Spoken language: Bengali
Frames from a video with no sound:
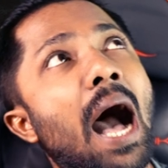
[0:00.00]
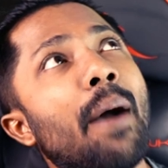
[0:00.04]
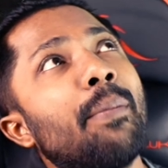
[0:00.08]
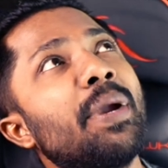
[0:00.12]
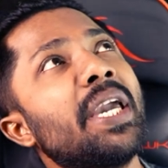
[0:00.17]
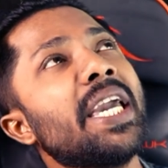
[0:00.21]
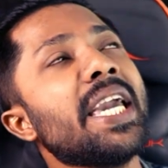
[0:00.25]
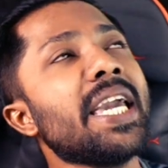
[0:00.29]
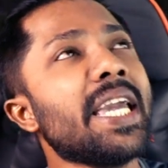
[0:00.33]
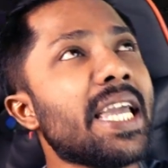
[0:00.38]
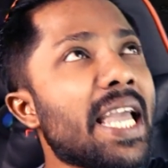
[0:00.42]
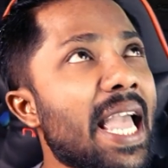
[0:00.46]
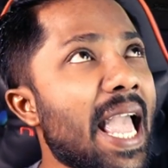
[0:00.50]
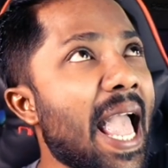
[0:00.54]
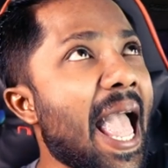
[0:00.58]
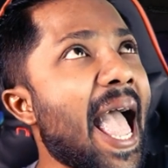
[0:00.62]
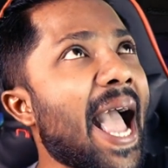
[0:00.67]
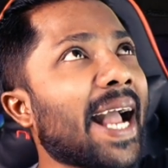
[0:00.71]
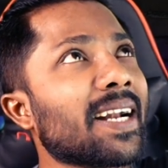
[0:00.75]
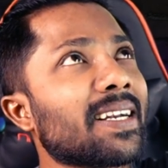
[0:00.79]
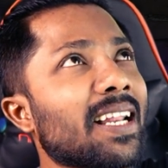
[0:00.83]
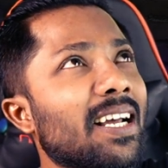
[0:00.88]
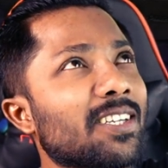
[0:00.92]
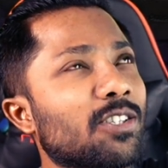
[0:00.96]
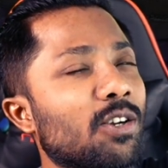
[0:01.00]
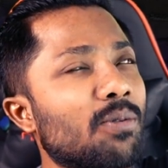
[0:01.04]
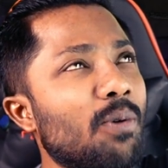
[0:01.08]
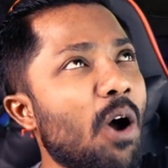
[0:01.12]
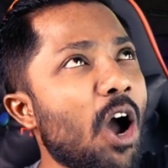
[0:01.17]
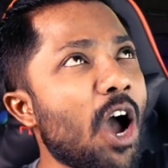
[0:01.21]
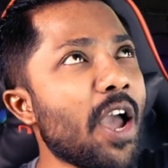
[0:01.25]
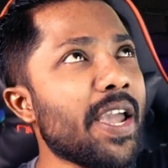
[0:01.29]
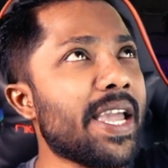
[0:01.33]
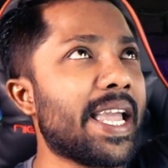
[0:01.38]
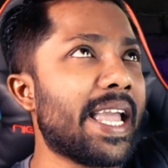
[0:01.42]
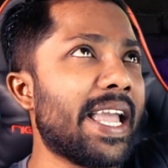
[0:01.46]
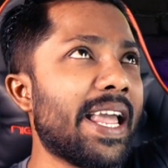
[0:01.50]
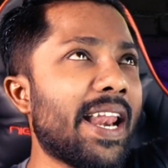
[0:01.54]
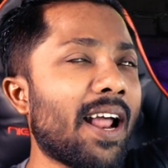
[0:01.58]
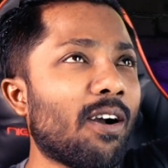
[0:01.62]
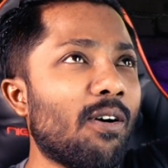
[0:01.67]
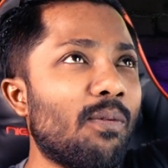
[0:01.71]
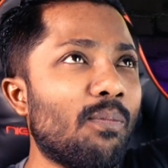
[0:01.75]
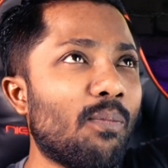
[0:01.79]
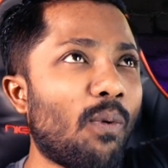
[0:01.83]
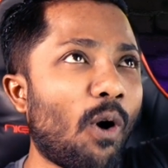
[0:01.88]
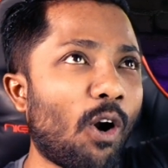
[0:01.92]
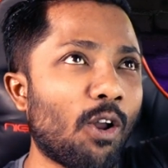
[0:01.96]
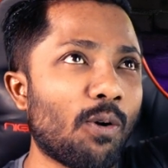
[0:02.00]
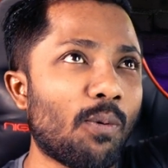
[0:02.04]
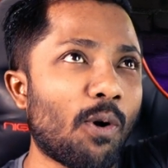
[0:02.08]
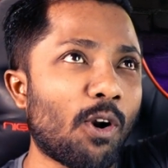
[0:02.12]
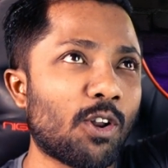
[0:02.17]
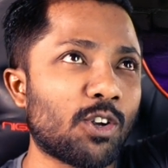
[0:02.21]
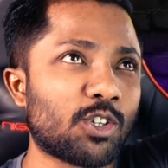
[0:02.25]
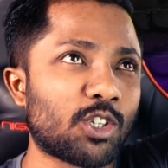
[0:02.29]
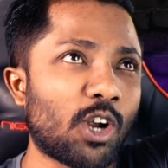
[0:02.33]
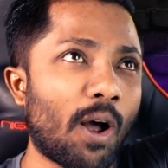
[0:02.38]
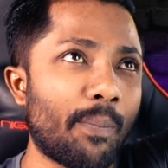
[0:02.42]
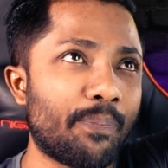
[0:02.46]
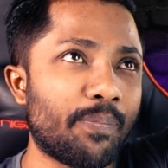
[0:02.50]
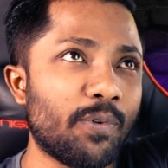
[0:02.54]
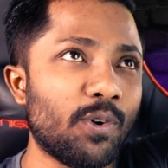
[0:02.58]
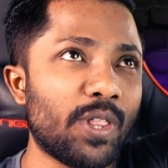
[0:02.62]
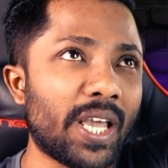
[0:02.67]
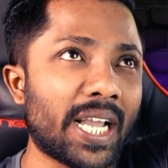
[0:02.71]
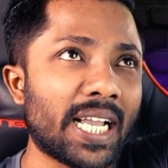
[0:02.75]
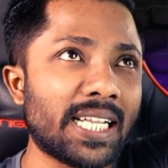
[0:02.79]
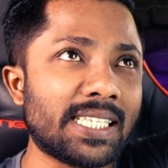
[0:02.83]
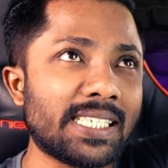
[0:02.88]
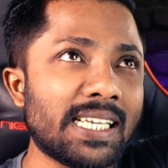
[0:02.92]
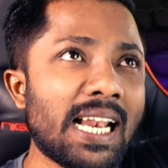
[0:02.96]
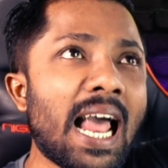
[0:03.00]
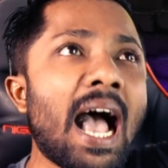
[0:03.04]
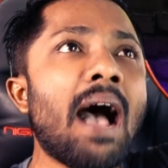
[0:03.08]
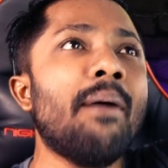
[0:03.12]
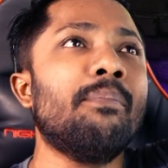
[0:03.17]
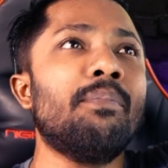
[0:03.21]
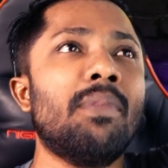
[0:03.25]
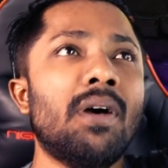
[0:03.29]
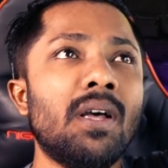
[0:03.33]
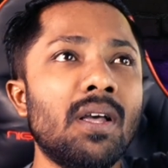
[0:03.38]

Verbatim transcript: আমি একটা সময় এরকম বড় বড় স্বপ্ন দেখেছিলাম